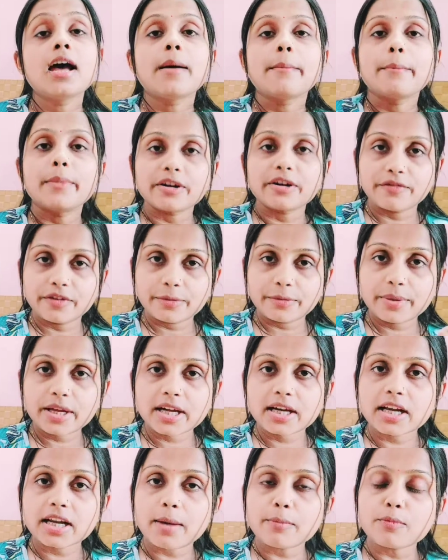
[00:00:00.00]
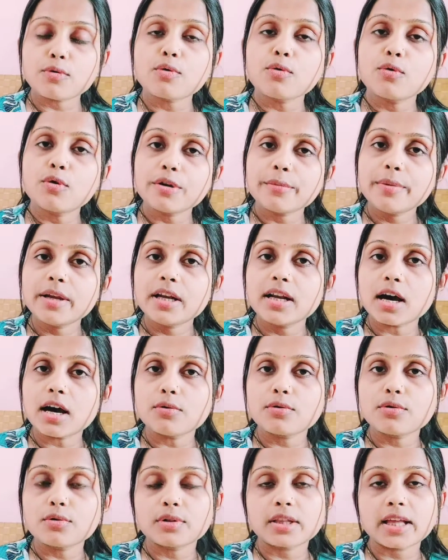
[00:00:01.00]
बट फिर भी अगर आपको कोई भी
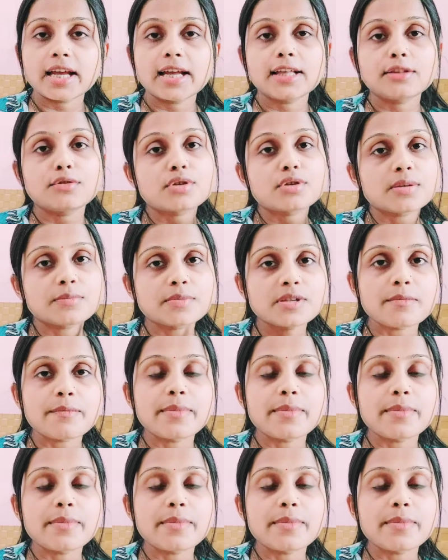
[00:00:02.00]
डाउट होता है तो सबसे